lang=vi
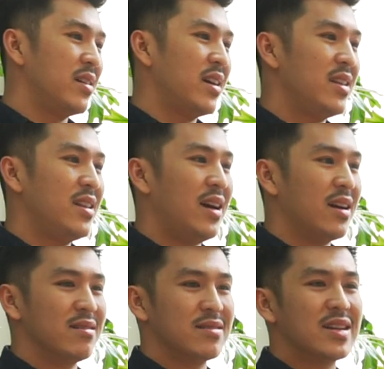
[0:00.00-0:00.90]
hay là
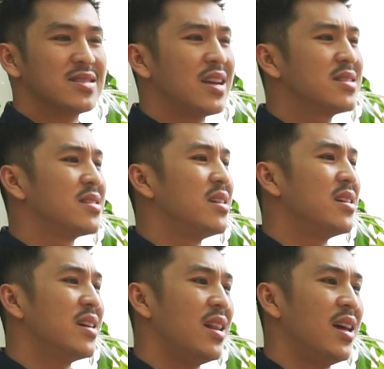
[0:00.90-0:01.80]
người ta
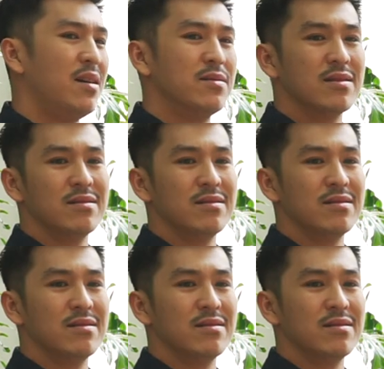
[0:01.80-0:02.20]
sexy hay là